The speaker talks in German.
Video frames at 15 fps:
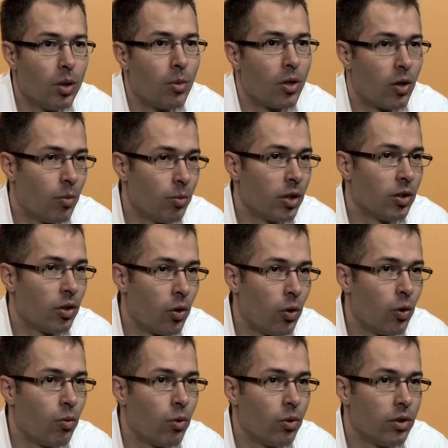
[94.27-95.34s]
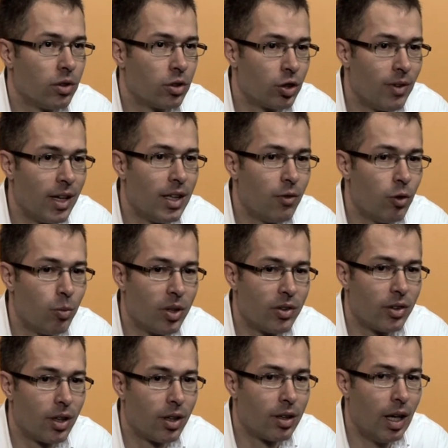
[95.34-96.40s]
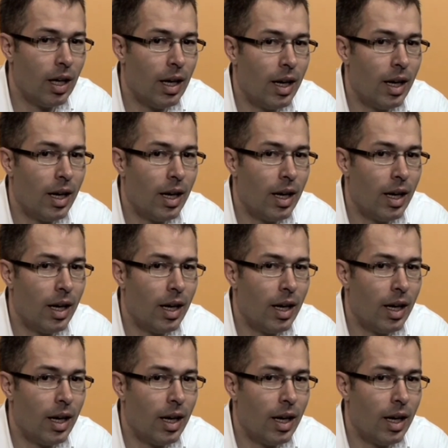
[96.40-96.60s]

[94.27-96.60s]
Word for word: aber kommt dann noch irgendwo eine Schwelle, wo man sagt,